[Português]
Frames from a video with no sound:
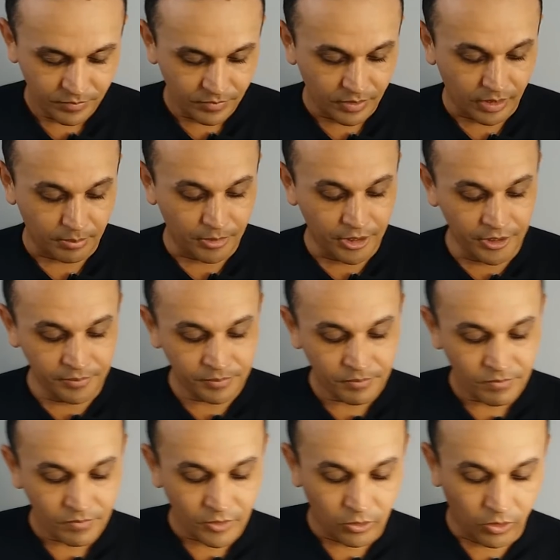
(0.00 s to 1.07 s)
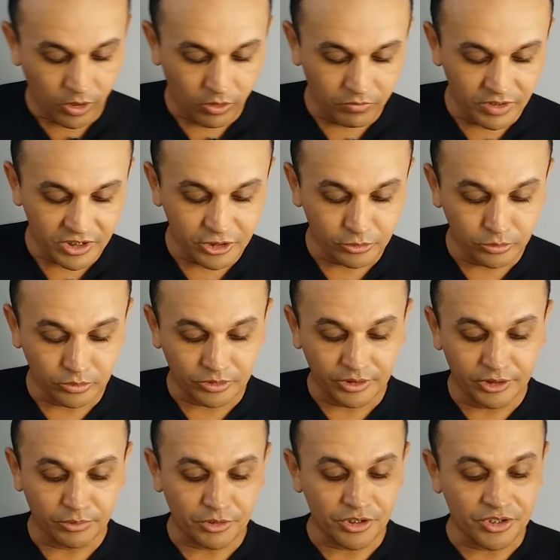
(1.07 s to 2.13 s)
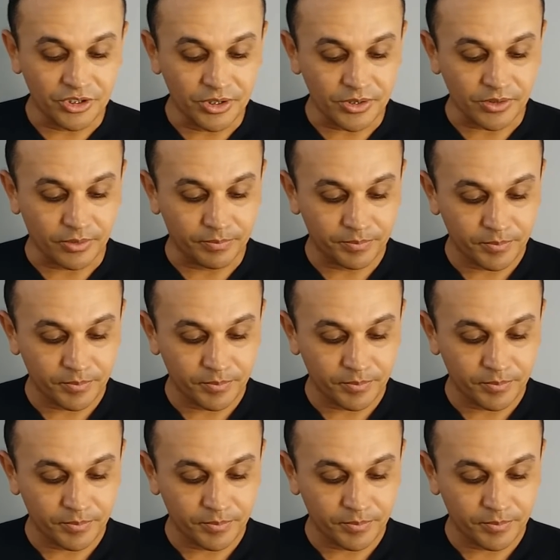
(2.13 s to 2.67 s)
Amém? Ó, o versículo 30 que diz, ó.